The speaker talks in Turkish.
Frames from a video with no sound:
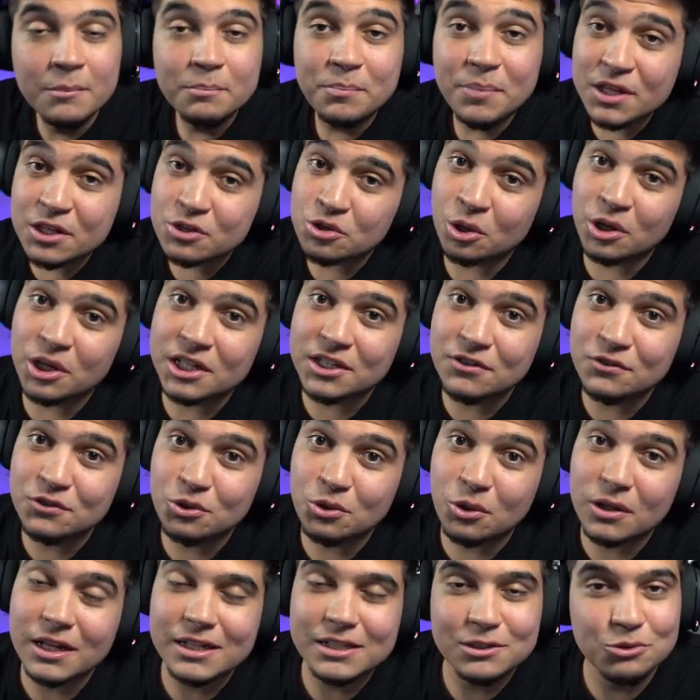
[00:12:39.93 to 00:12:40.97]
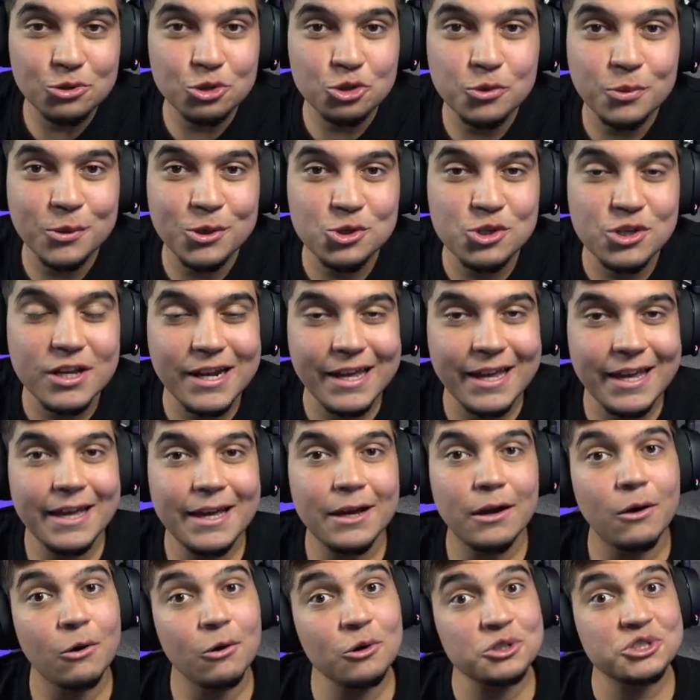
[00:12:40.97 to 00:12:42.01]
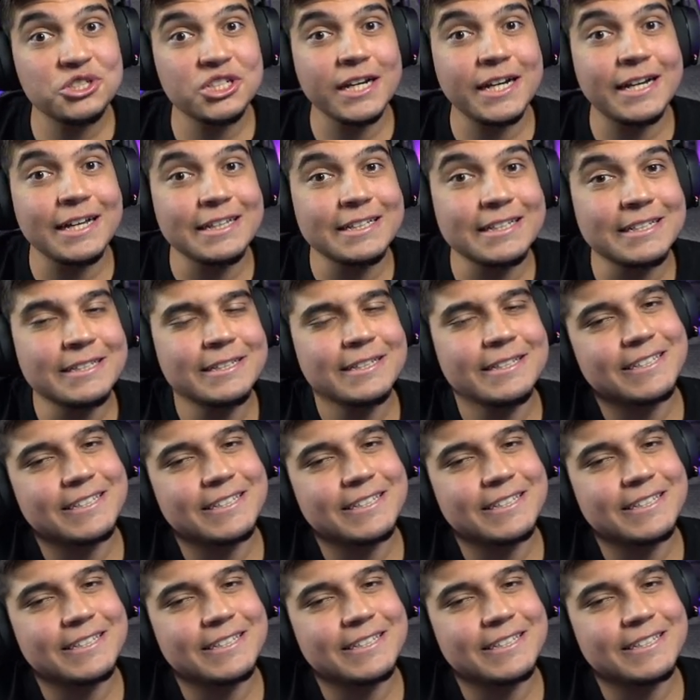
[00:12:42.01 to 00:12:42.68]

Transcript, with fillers: Bir sonraki videolarda görüşmek üzere. Hoşçakalın.